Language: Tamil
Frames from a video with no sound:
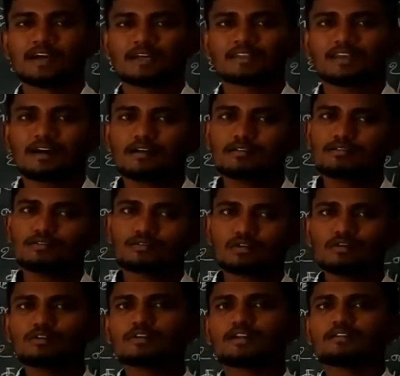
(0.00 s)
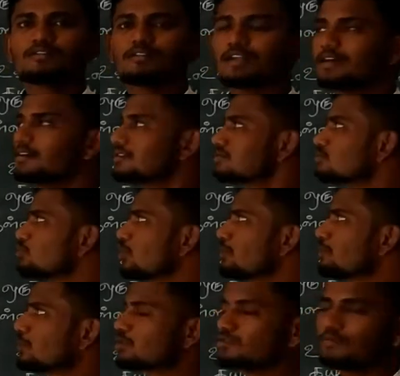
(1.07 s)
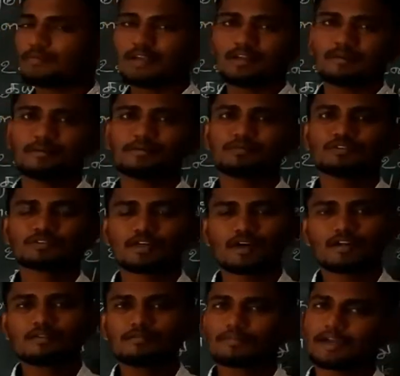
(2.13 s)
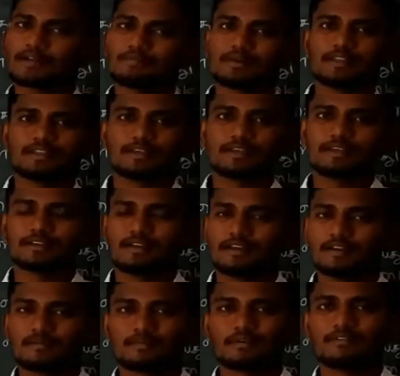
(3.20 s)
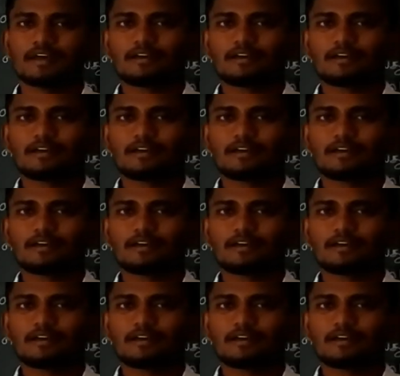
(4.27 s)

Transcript: அதை யாருக்கும் கொடுக்கறதும் இல்லை தூய்ப்பதுவும் இல்லை அப்படிங்கும்போது தானும் பயன்படுத்திக்கிறது இல்லை அப்போ